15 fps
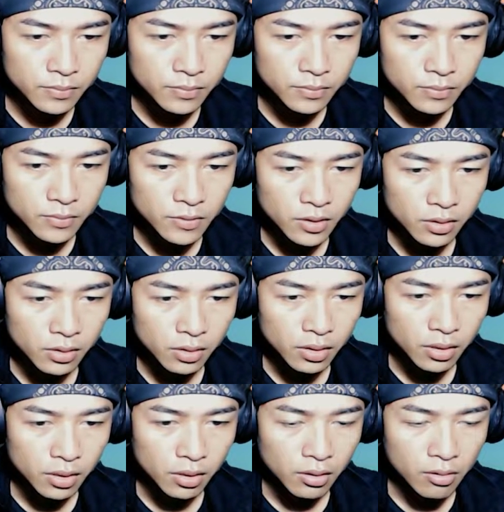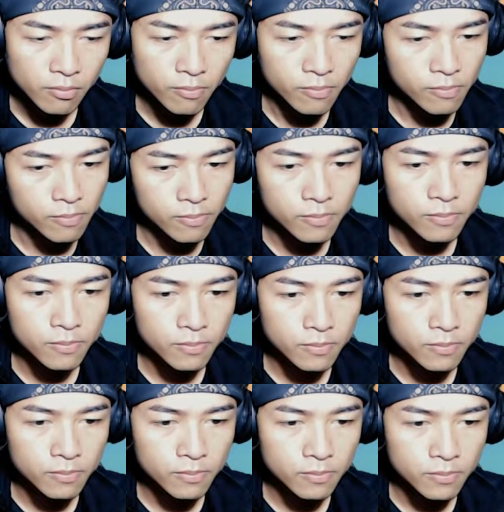You can gather them on your own
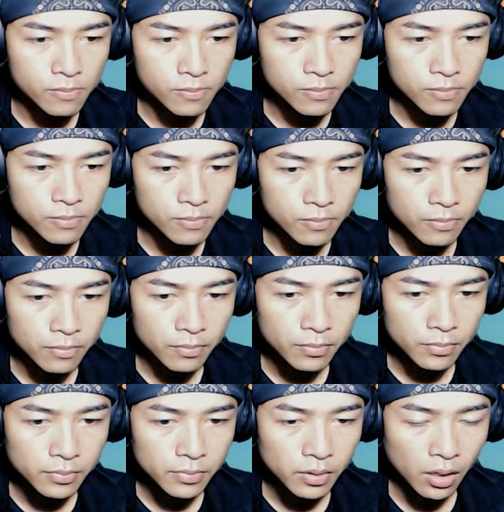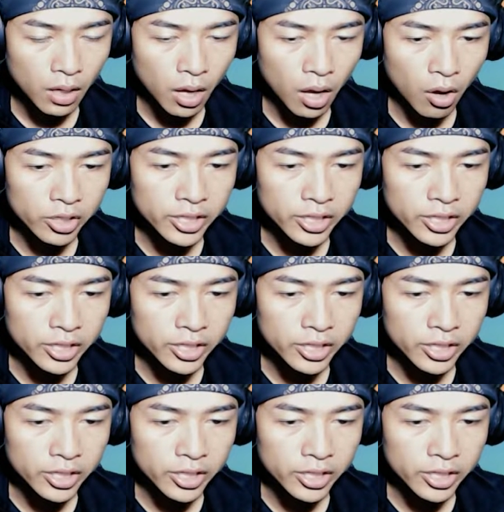or buy them from the total tools.